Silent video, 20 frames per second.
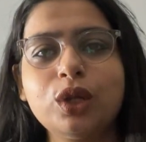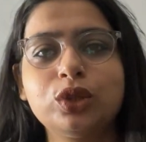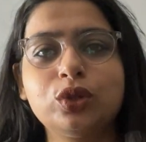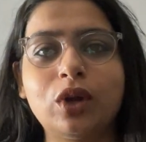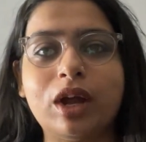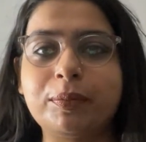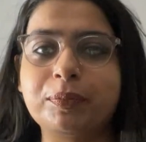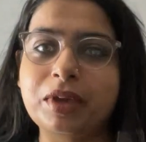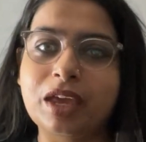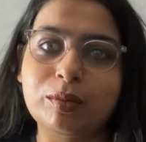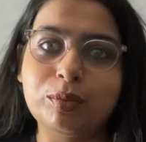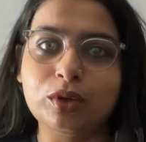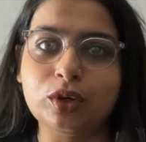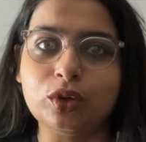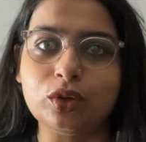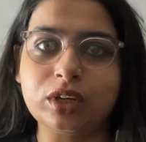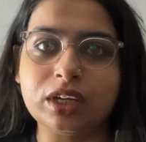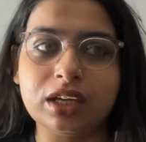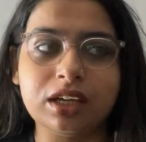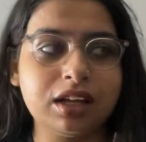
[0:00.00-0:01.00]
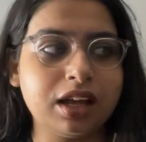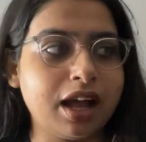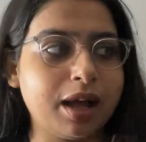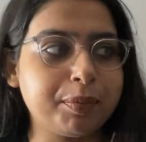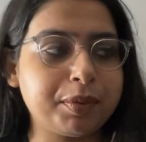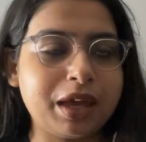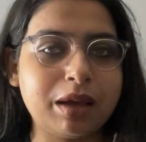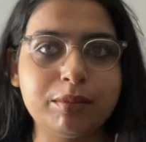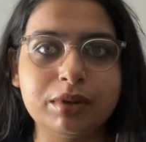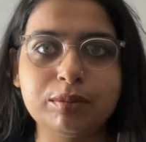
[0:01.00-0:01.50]
तो आप क्या बोलोगे आप
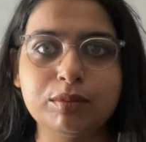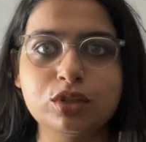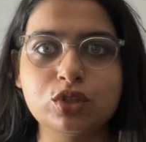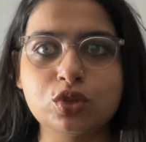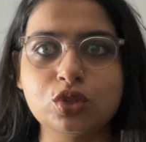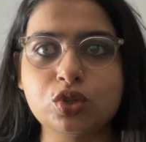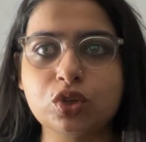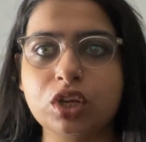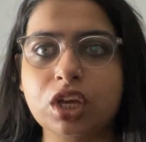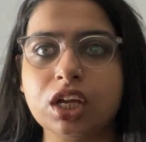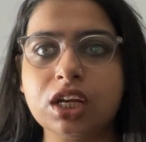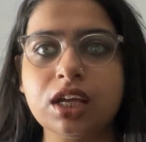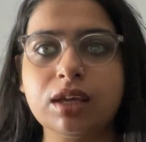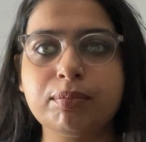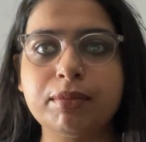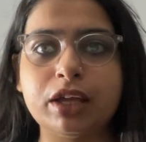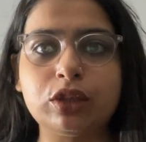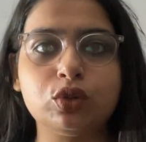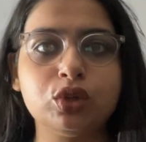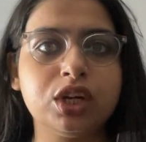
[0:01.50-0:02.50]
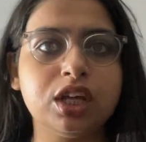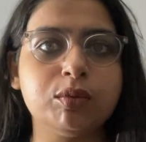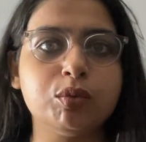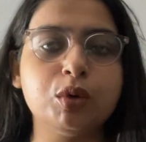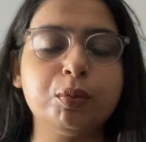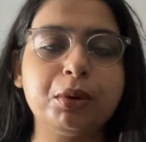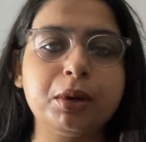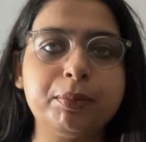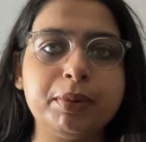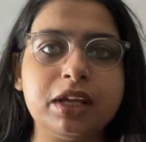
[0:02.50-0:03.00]
क्या मन में सोचोगे अरे मैं तो डेमो
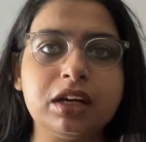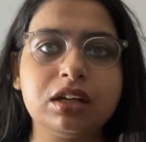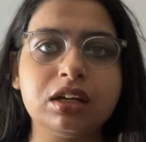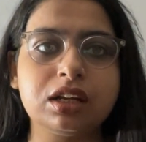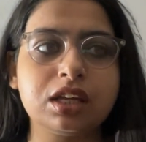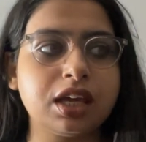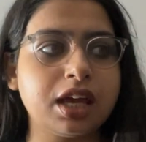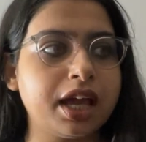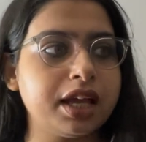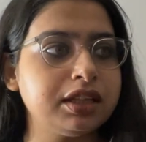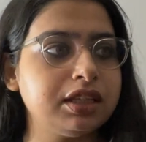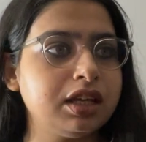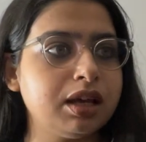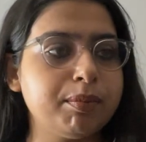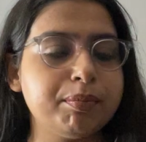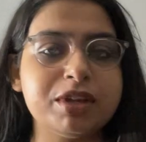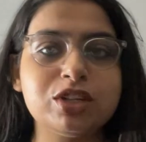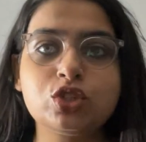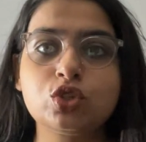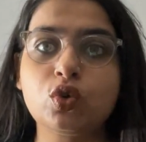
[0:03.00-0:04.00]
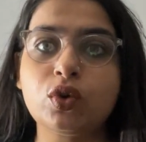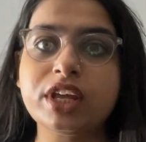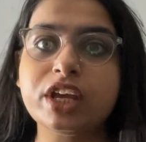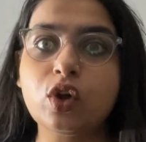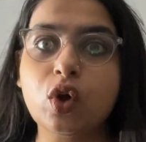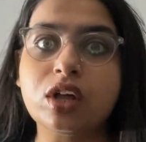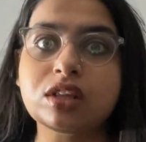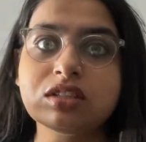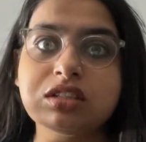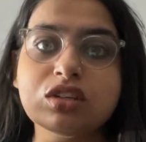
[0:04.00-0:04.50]
प्रिपेयर करके आई थी अब मैं स्टोरी
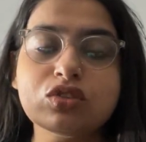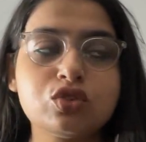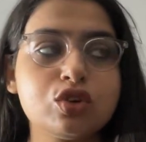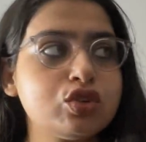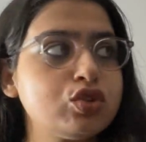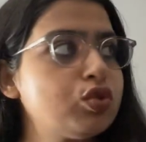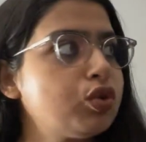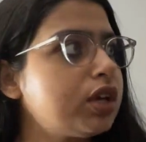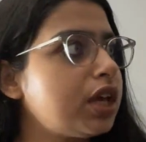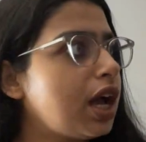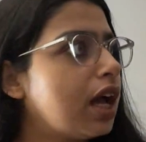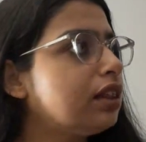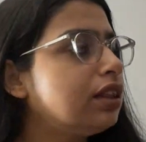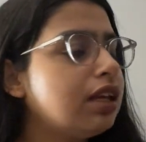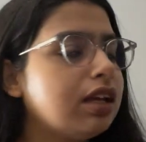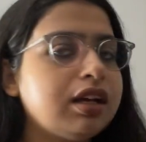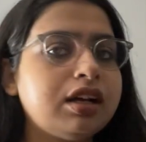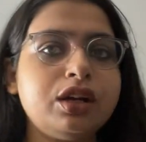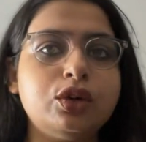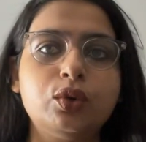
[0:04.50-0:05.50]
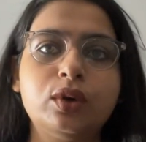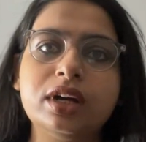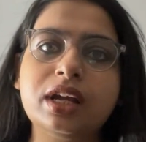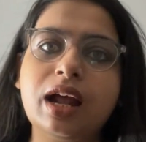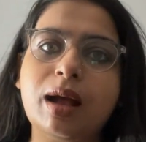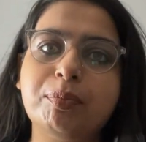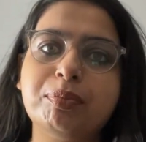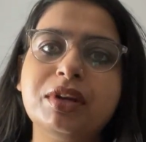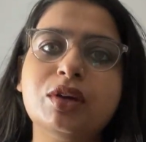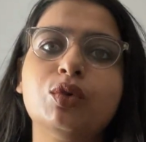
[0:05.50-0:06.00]
कौन सी सोचू क्या थिंक करूँ अगर
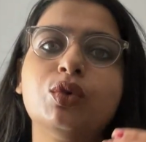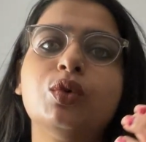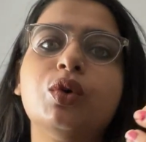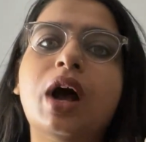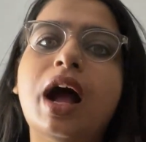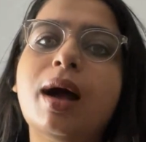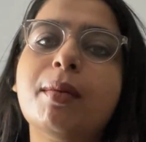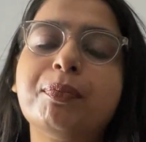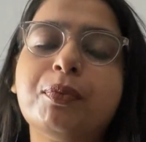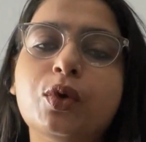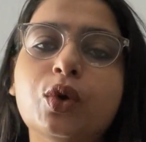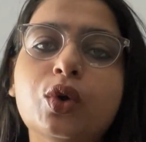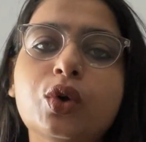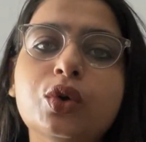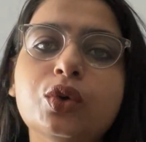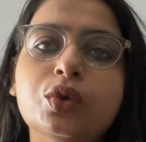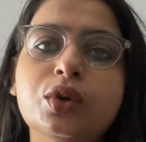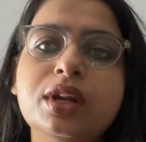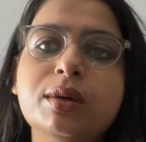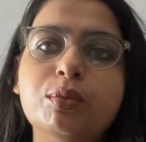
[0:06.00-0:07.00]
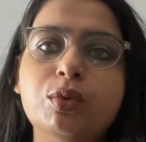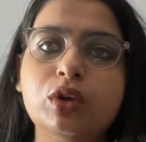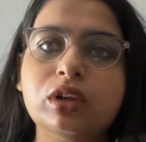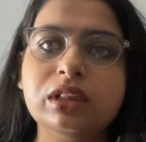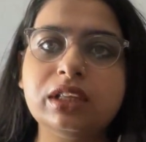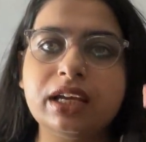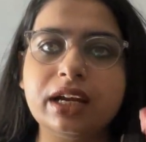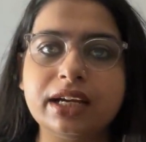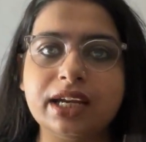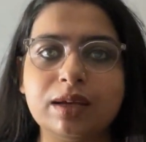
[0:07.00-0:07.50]
आपने आपको उन्होंने बोल
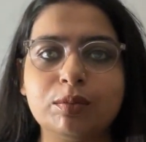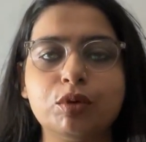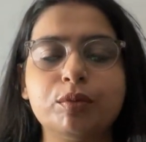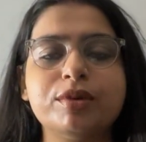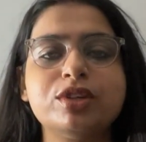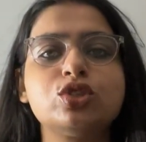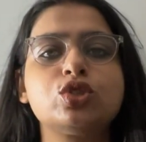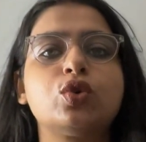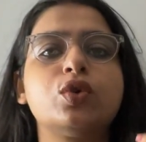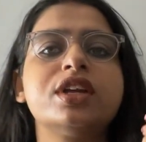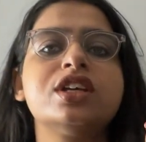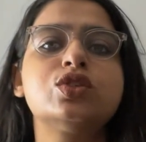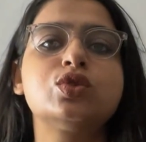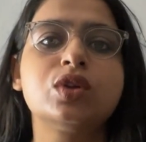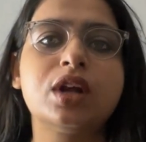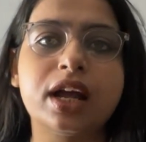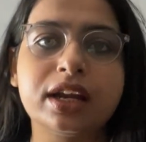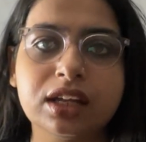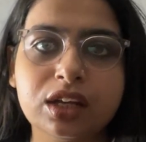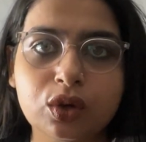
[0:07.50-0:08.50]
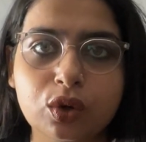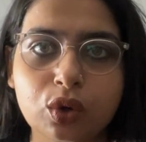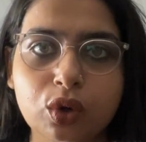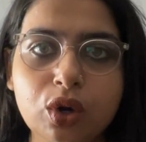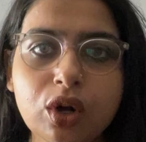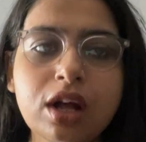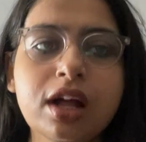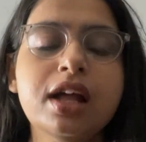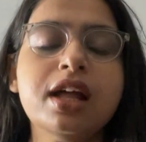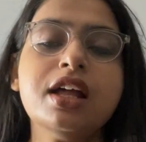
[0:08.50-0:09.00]
दिया डेमो में स्टोरी सुनाने को
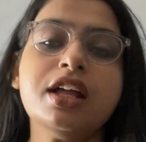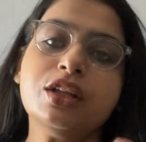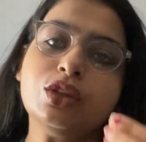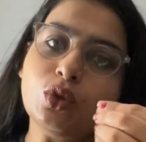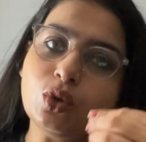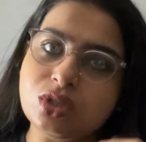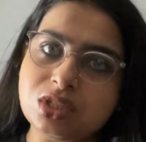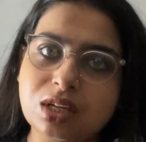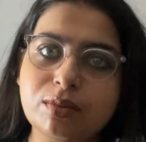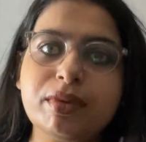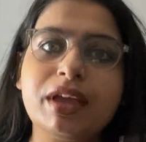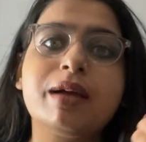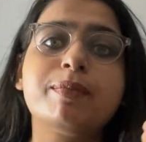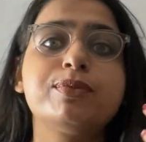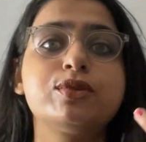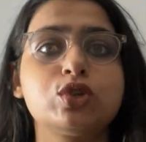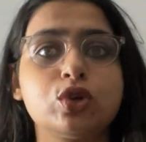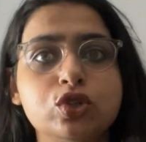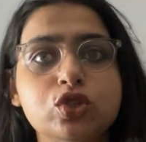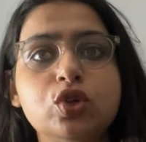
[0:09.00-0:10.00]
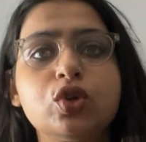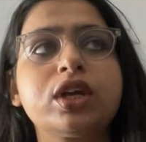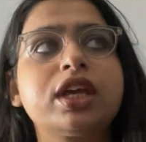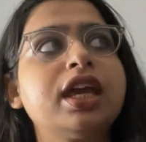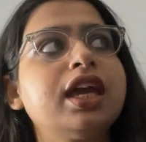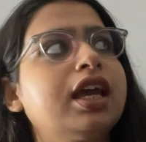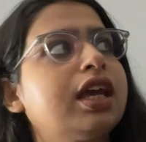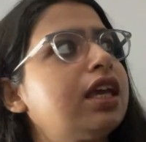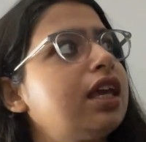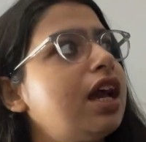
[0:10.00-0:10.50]
तो उस समय आप
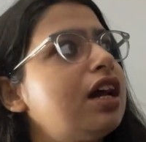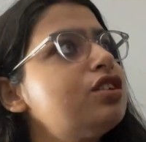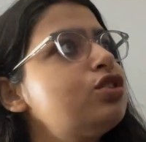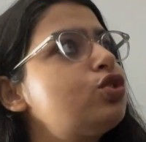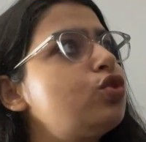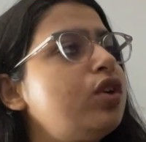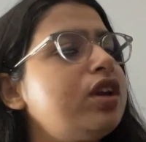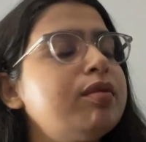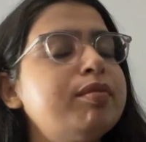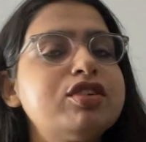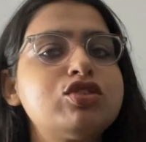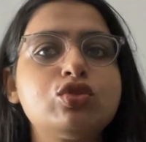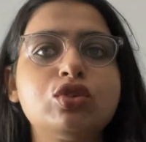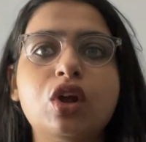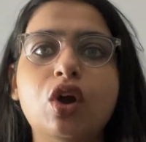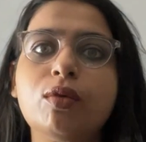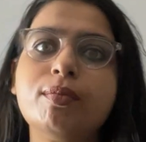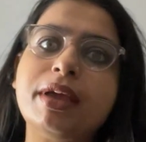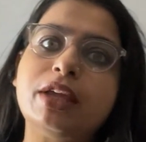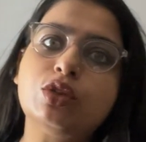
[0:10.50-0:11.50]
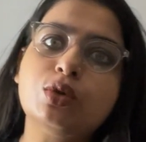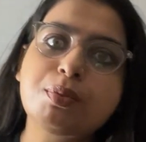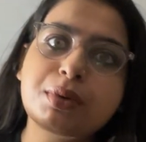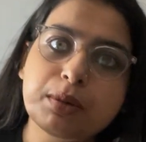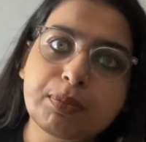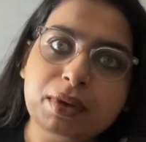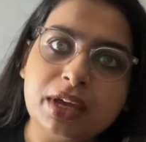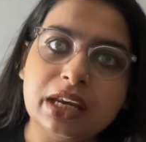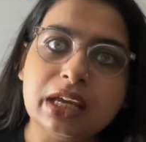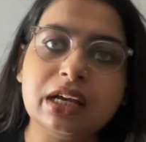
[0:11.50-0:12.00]
सोचोगे क्या स्टोरी में सुनाओ मैं तो
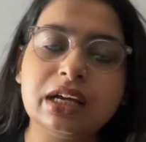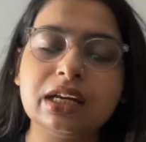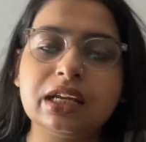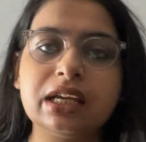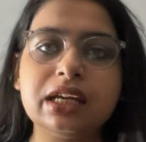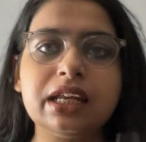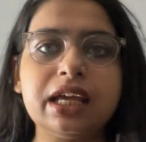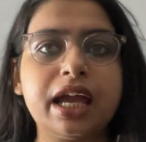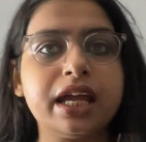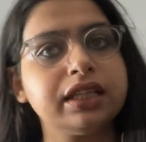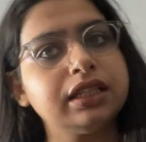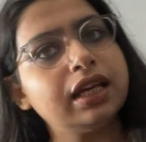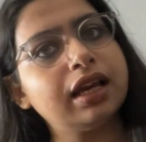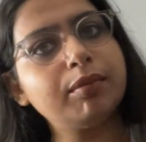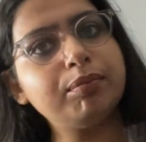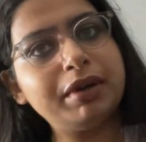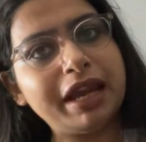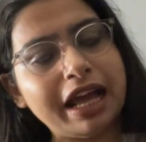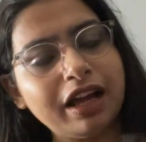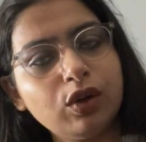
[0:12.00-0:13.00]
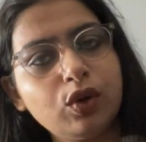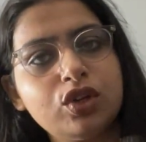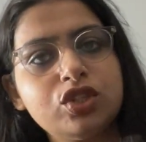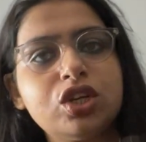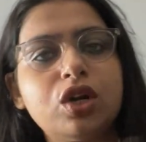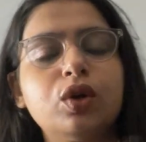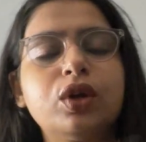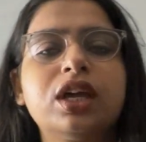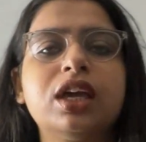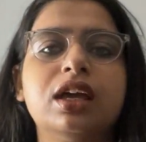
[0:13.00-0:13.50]
प्रिपेयर ही करके नहीं आई थी आप ब्लैंक हो
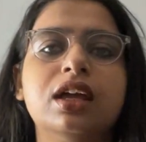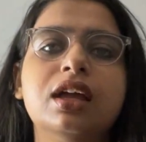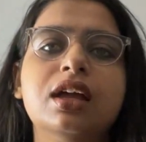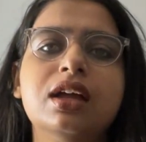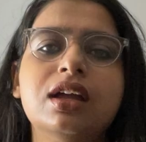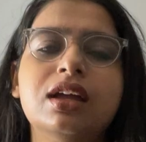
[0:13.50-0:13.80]
जाओगे